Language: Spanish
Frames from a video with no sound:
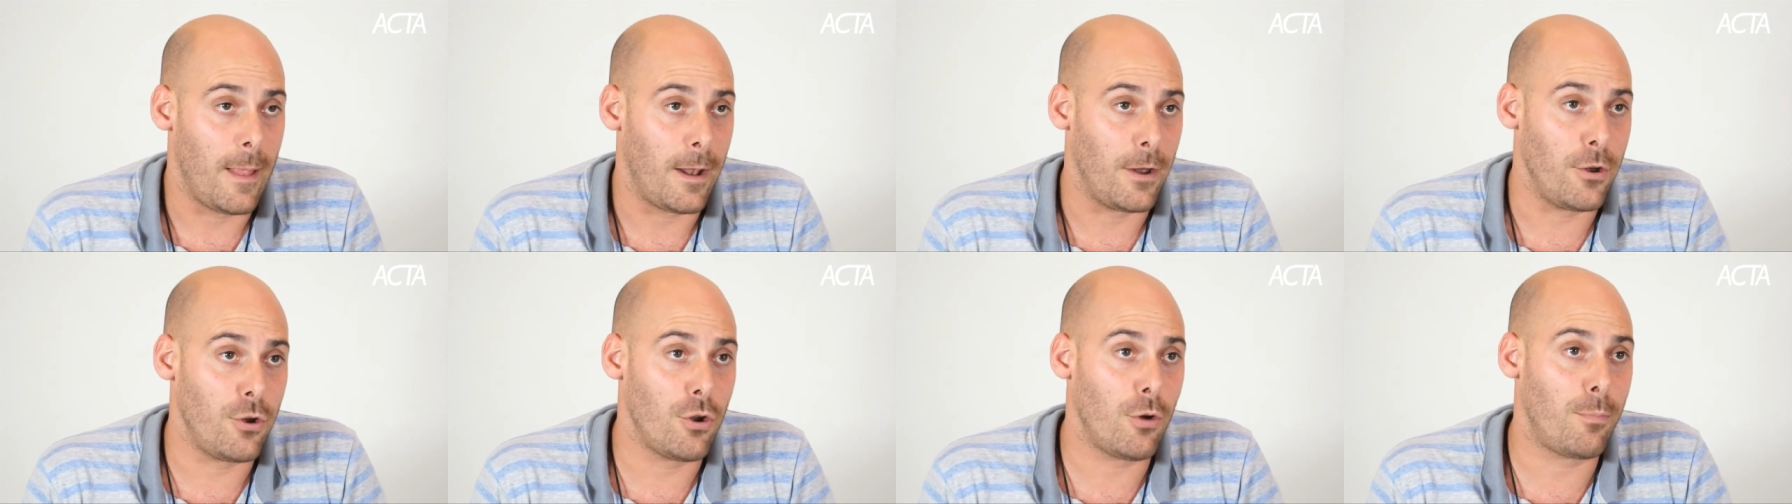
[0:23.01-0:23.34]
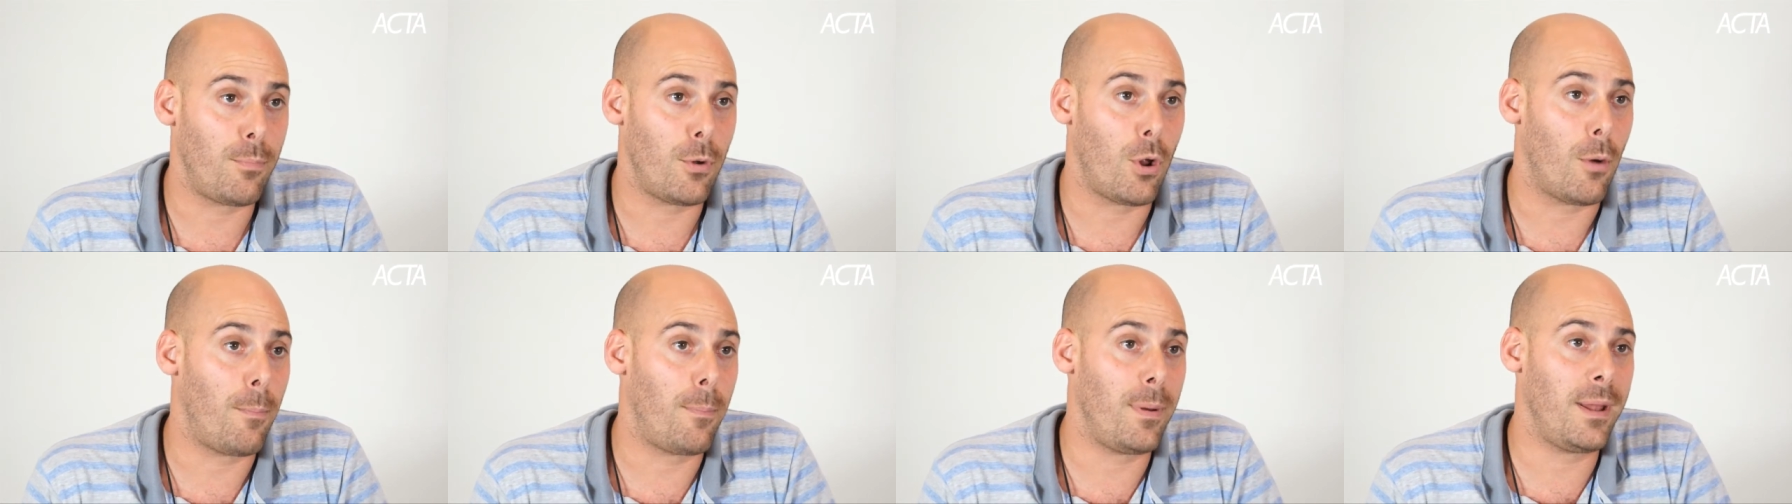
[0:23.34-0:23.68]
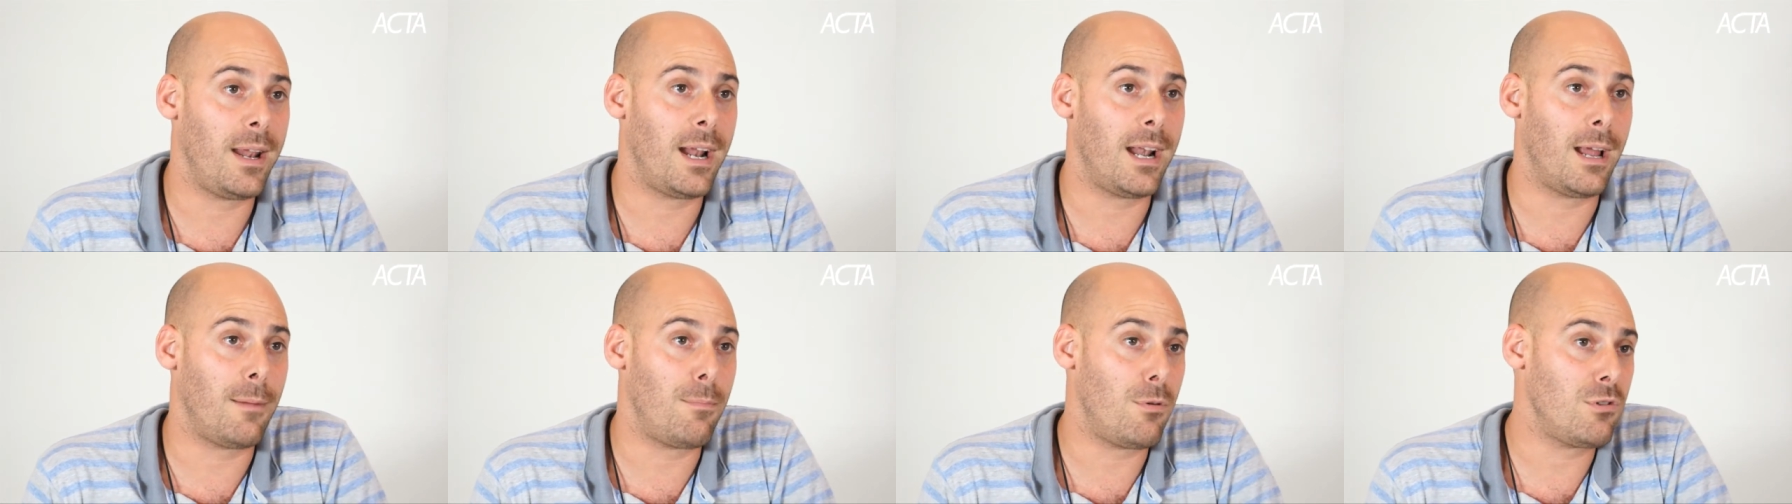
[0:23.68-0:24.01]
no
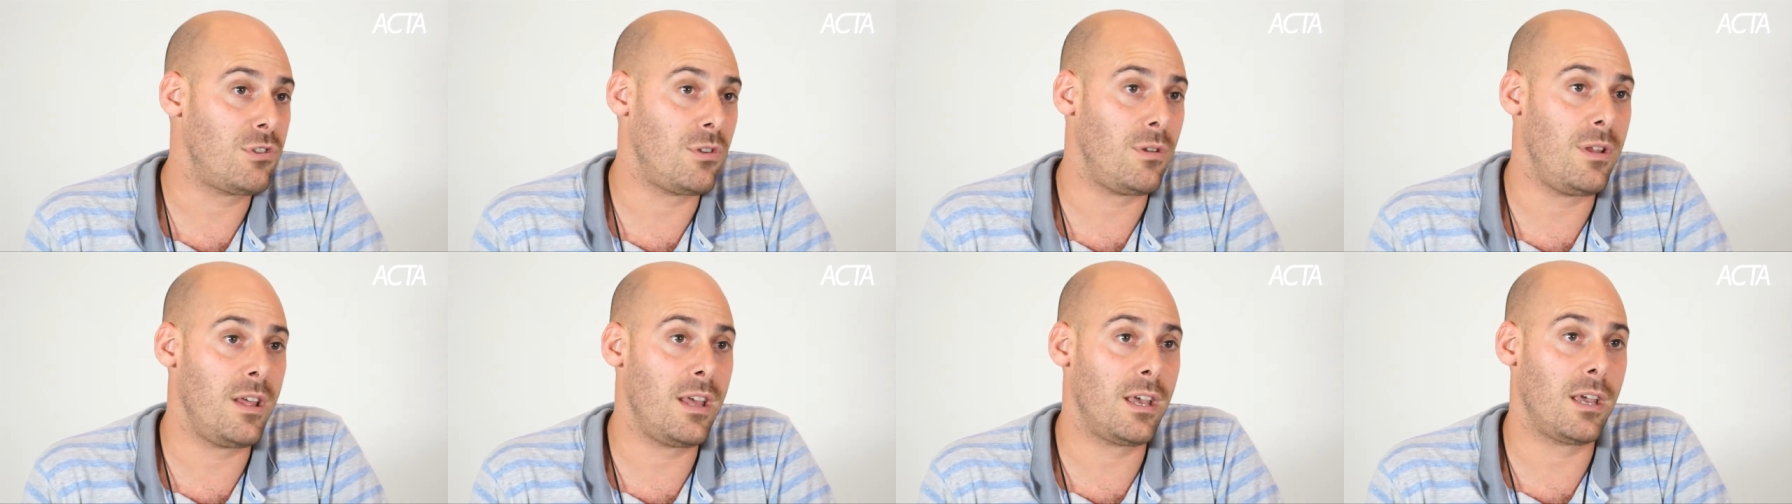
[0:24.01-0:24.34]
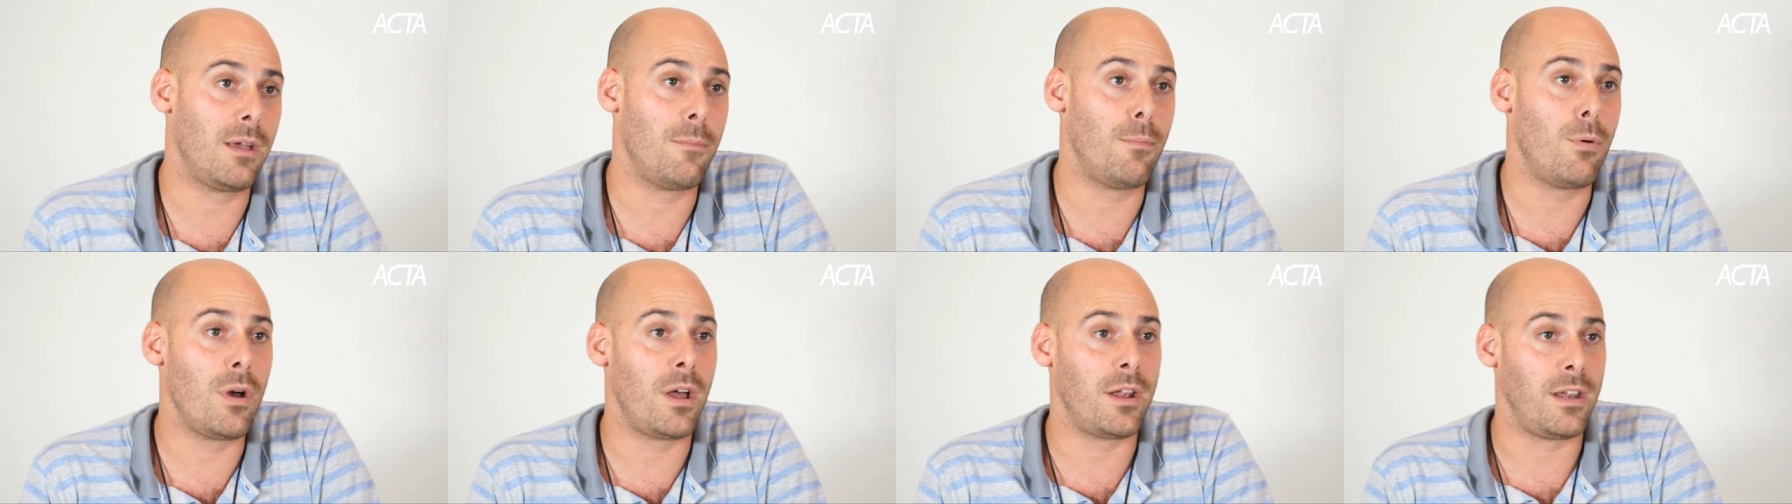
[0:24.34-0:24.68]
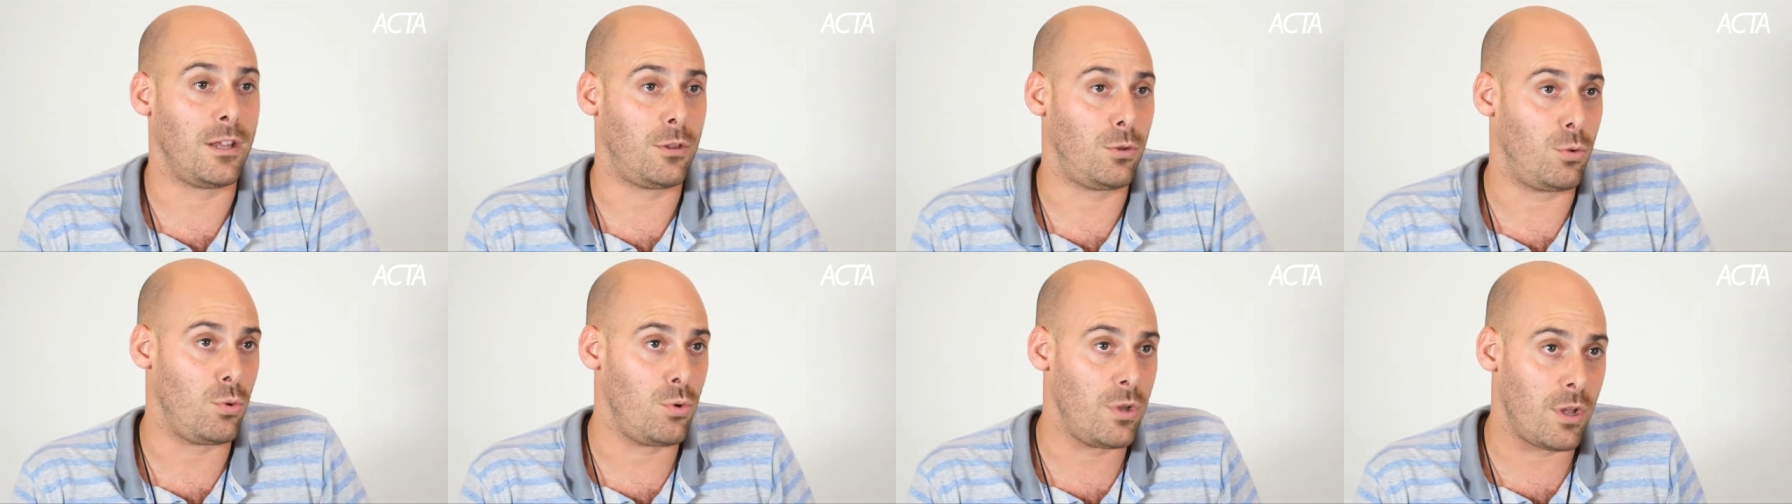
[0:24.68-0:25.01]
prospera la posibilidad de que puedan
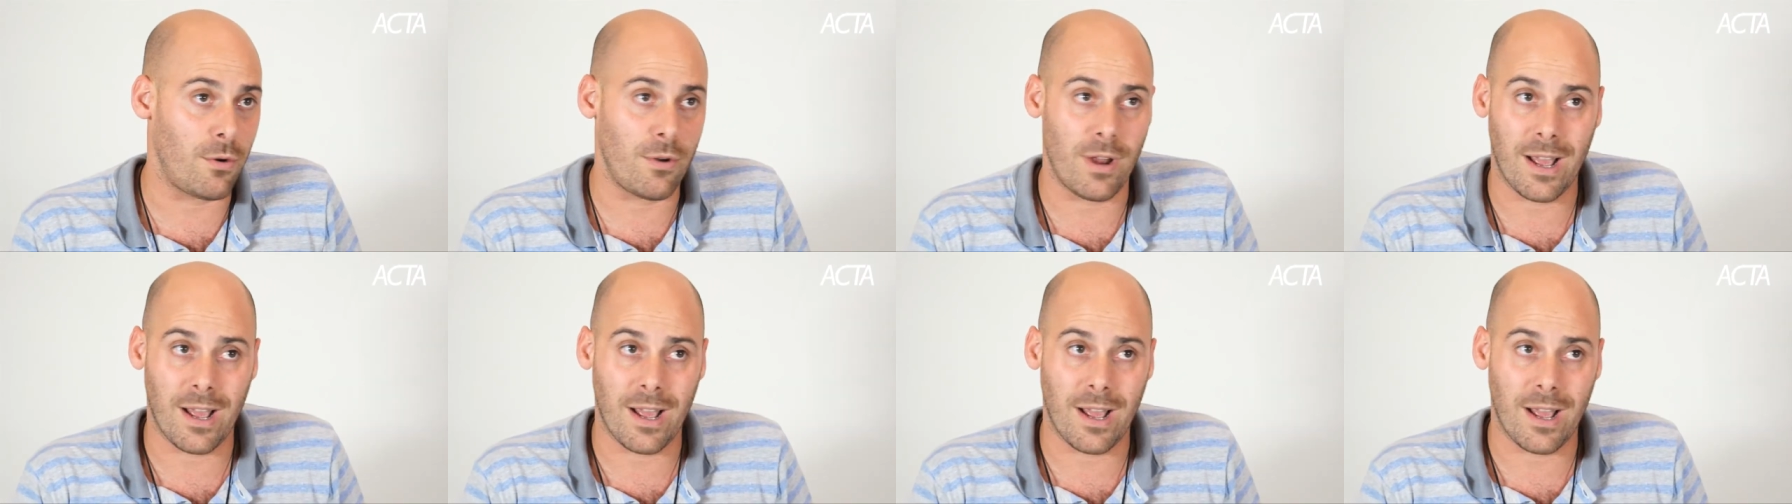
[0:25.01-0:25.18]
estudiar